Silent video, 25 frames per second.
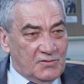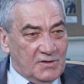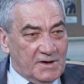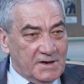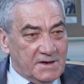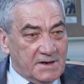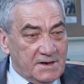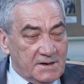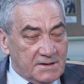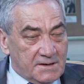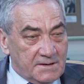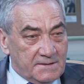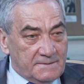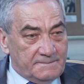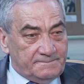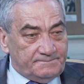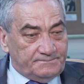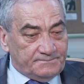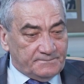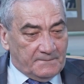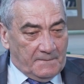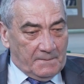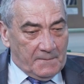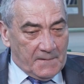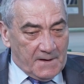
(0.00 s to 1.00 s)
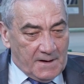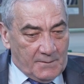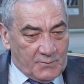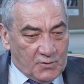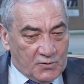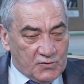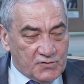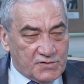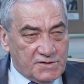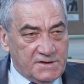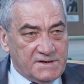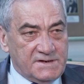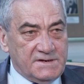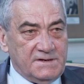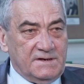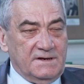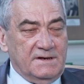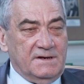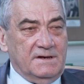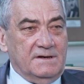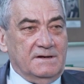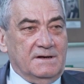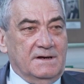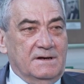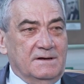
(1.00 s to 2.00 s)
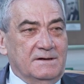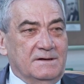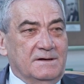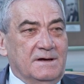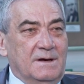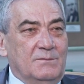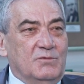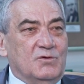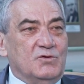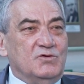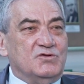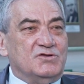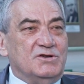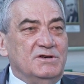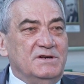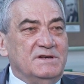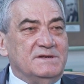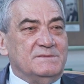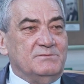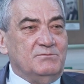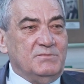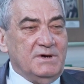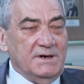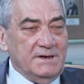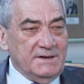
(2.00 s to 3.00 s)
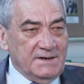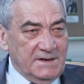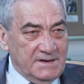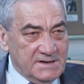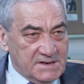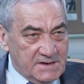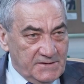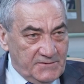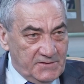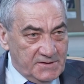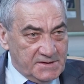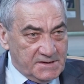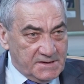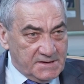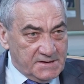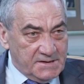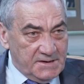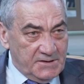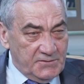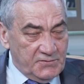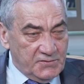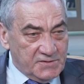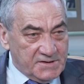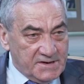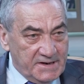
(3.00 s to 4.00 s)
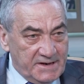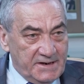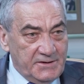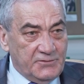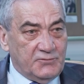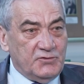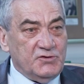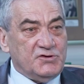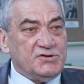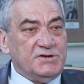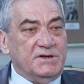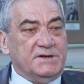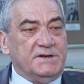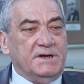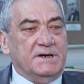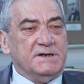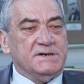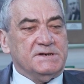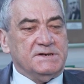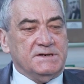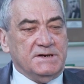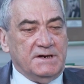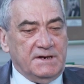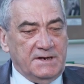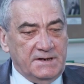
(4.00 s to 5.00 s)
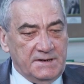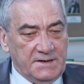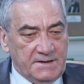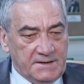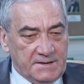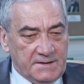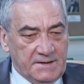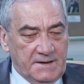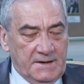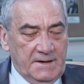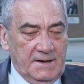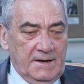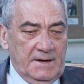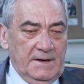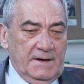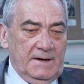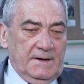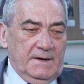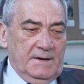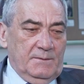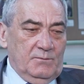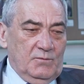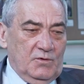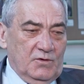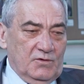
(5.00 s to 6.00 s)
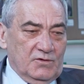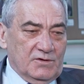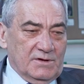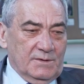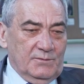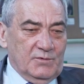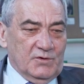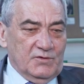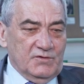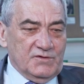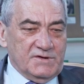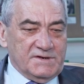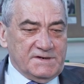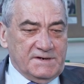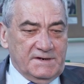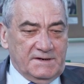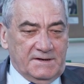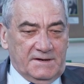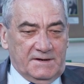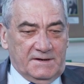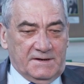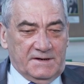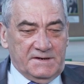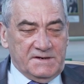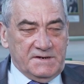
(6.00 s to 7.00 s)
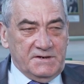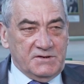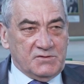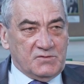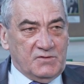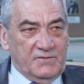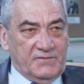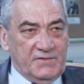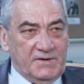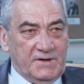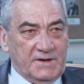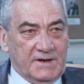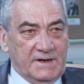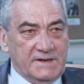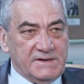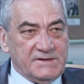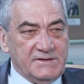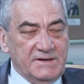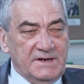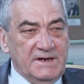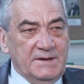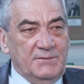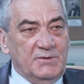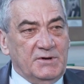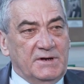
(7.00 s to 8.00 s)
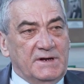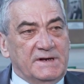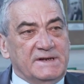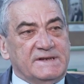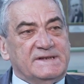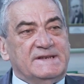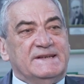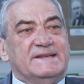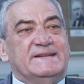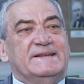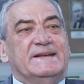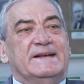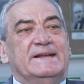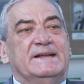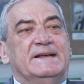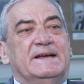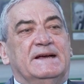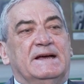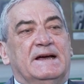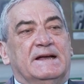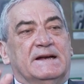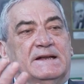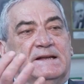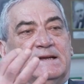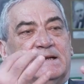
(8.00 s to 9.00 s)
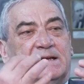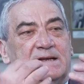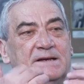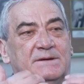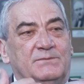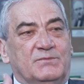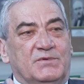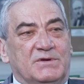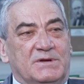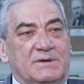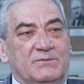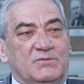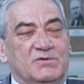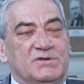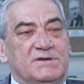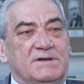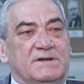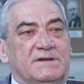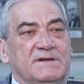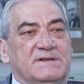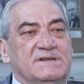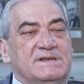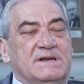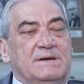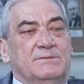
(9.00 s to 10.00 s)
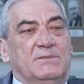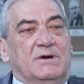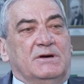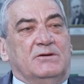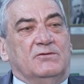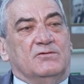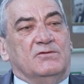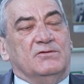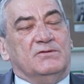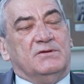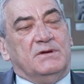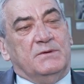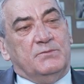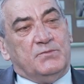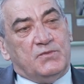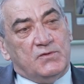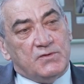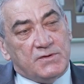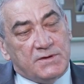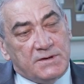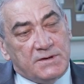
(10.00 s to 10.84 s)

ракеты обрушатся на, э, обрушились бы на Советский Союз, и точно так же они могут обрушиться на Российскую Федерацию именно со стороны Арктики, потому что это самый короткий путь